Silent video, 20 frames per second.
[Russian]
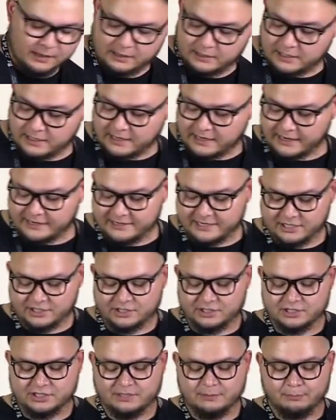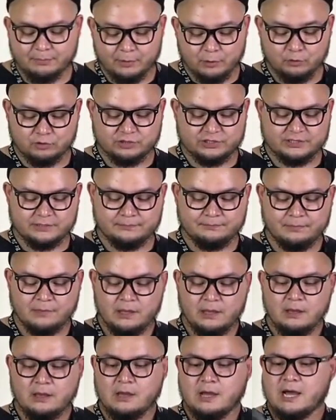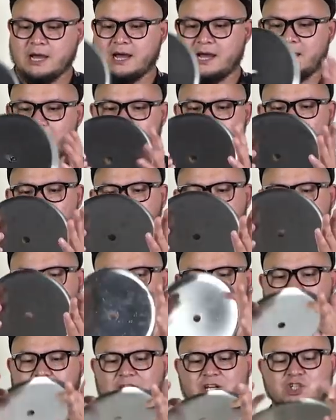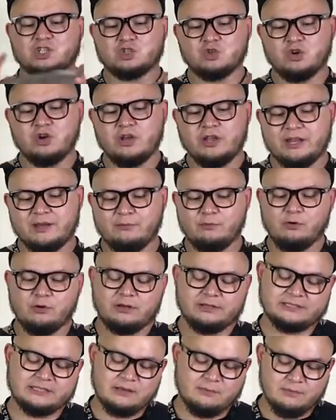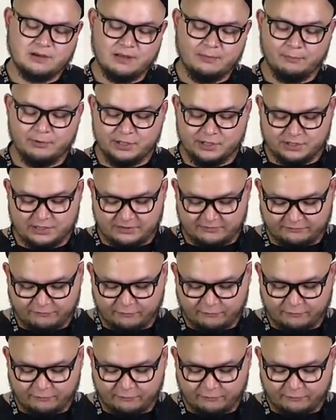И, конечно же, блюдце. А, блюдце большое, немного самой обычной